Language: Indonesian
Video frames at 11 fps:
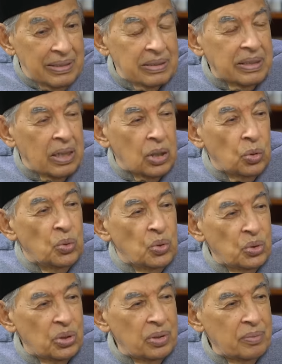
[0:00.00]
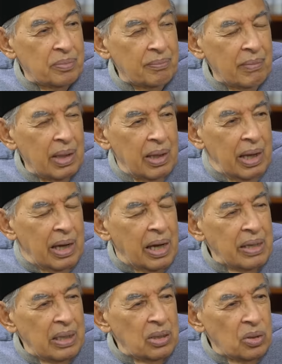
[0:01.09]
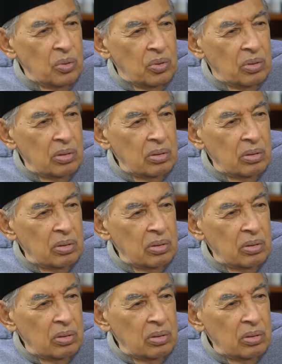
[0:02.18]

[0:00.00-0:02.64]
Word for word: secara tulus. Karena itu